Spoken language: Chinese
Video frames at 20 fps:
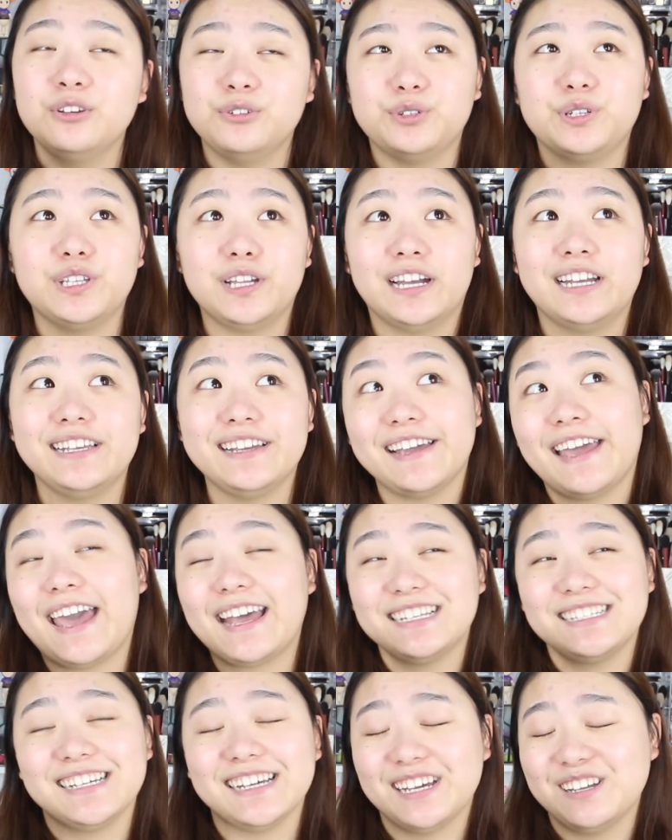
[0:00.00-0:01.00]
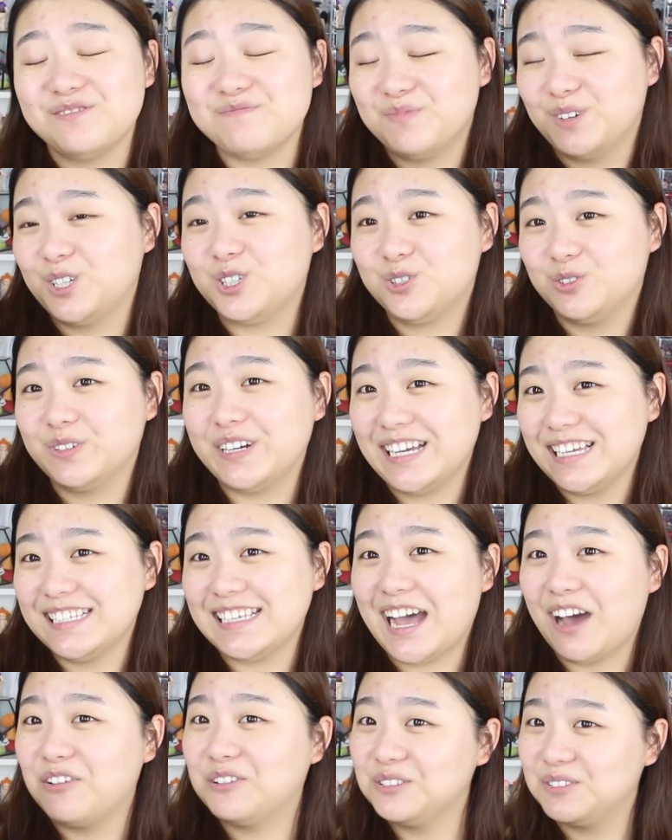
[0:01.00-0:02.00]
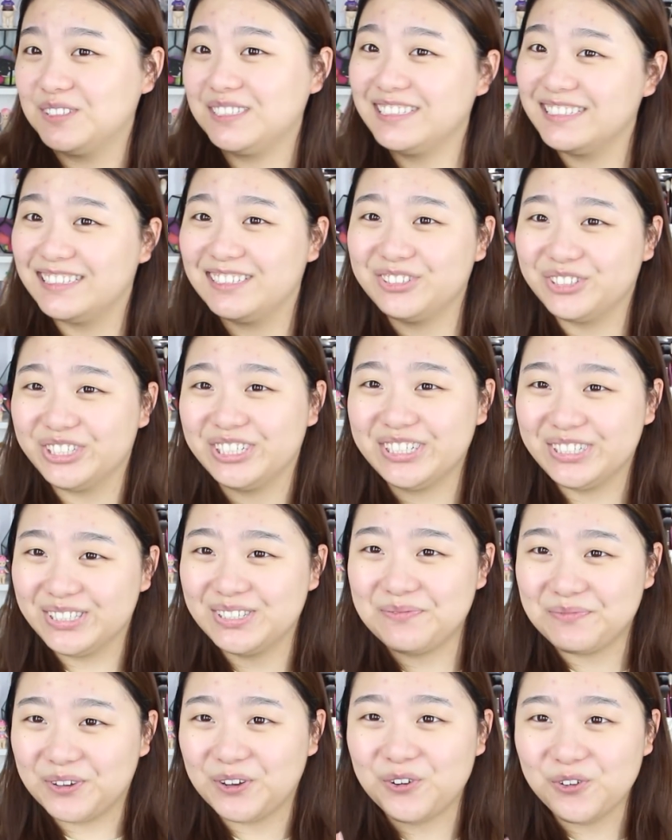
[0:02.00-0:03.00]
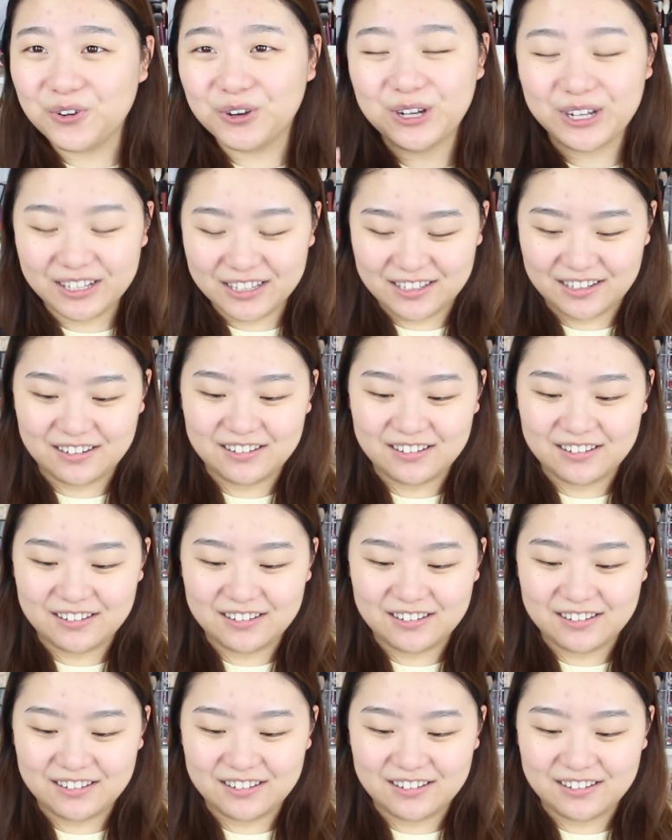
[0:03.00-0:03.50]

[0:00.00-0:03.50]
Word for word: 觉得应该先跟你们说一下我最近都是怎么过的。